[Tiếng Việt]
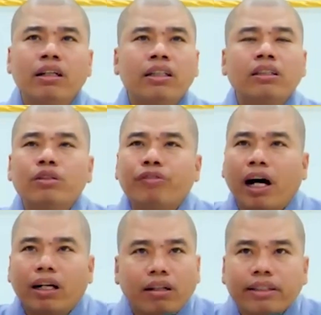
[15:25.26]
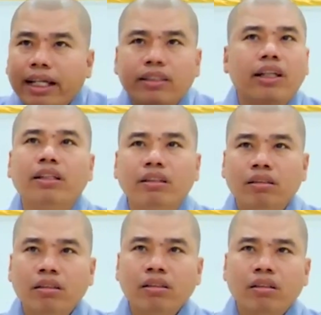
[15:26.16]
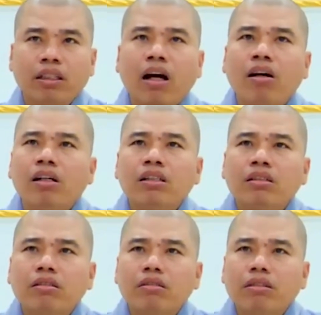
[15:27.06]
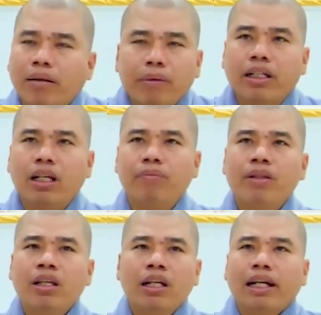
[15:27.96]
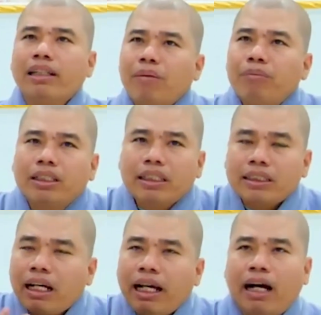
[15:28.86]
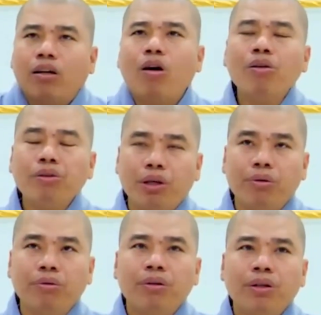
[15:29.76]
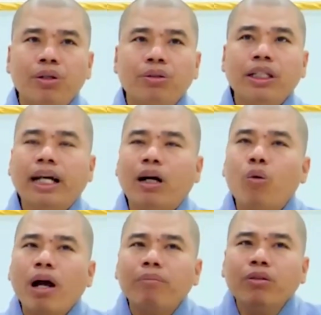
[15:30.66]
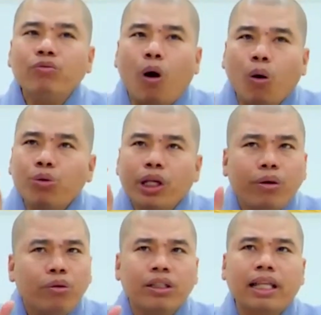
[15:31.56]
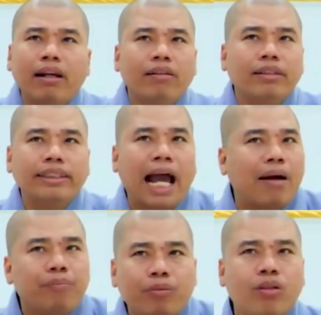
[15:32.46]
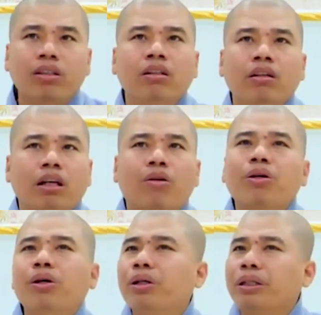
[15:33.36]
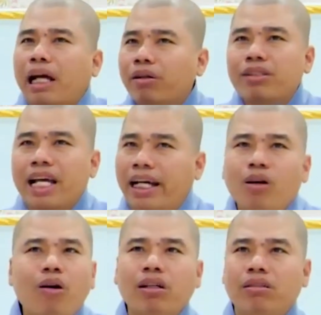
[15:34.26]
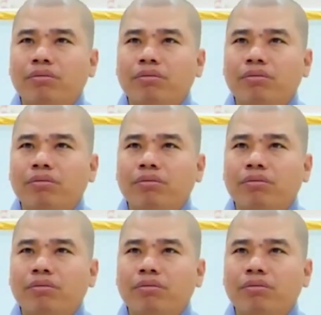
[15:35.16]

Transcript: sự Phật lực gia trì, người ta hưởng đặc biệt lắm. Cái tâm người ta săn hẳn khó chịu, chỉ cần quang minh phổ chiếu người ta được chạm thôi là con người người ta được giải thoát.